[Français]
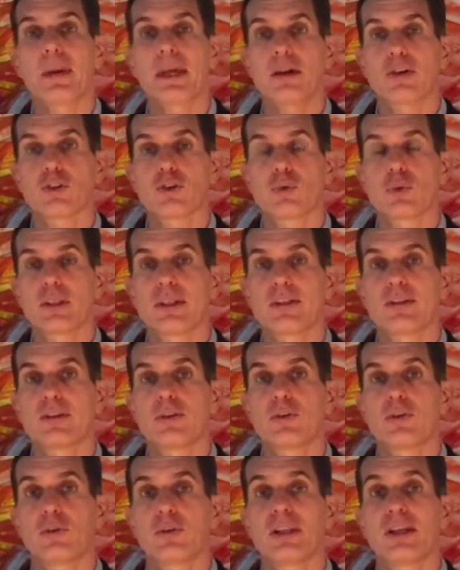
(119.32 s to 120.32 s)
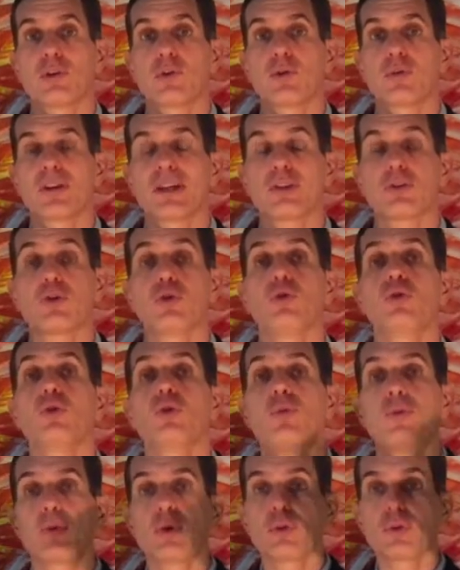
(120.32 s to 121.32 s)
ensuite de découvrir de
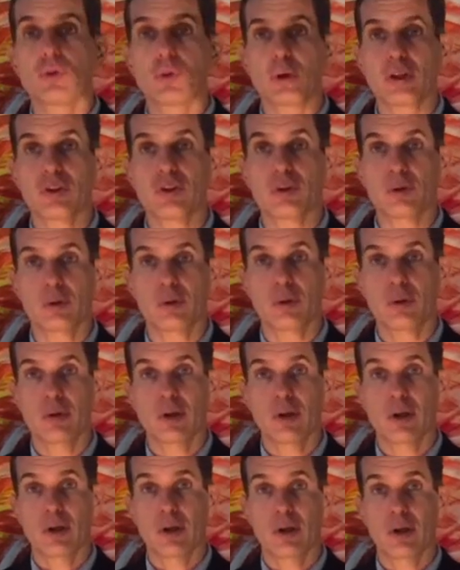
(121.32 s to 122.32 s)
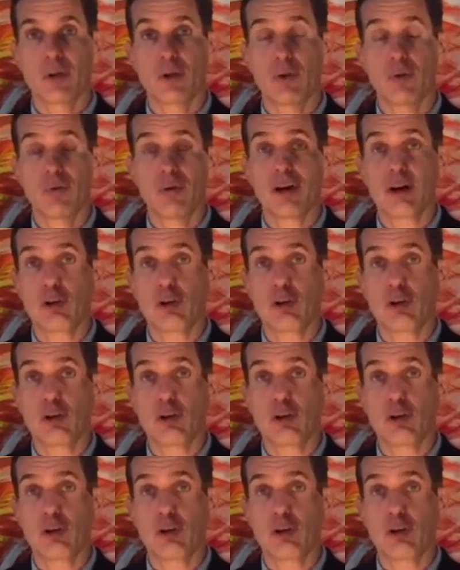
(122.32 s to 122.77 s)
nouveaux horizons, de voir